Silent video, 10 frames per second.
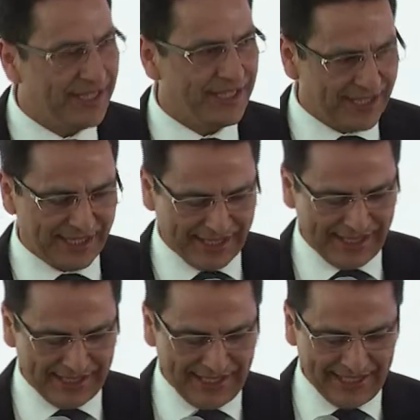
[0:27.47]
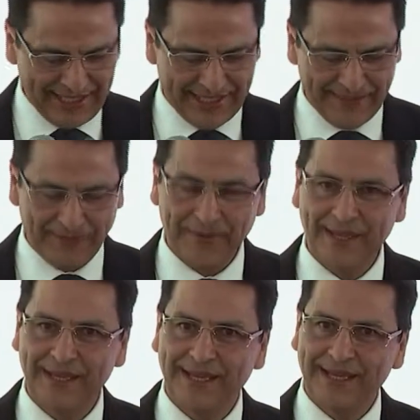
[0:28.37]
y sentencias
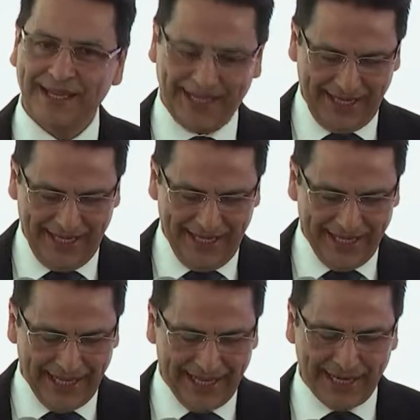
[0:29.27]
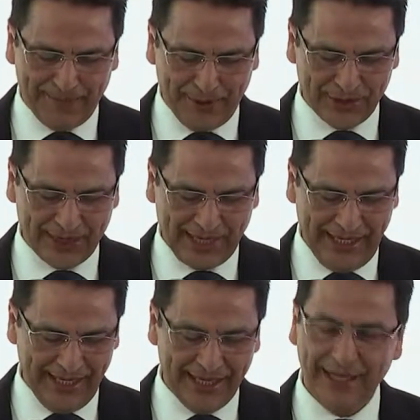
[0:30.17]
que, a la postre,